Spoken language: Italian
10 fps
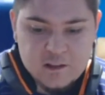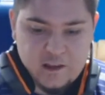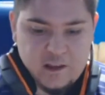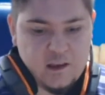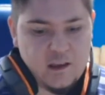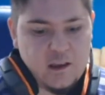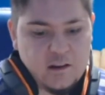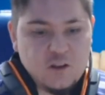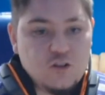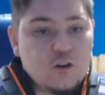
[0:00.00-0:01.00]
eh,
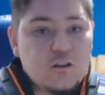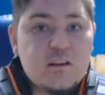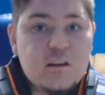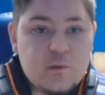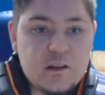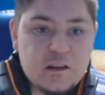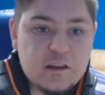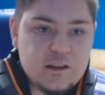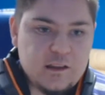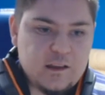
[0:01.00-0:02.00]
nei giorni liberi
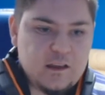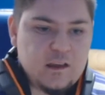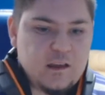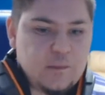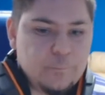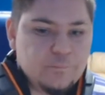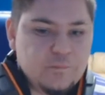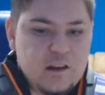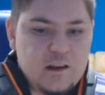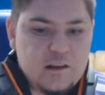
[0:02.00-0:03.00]
e mh, mm,
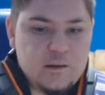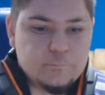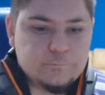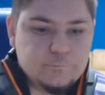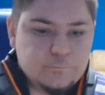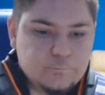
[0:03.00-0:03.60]
nelle, mh, mm,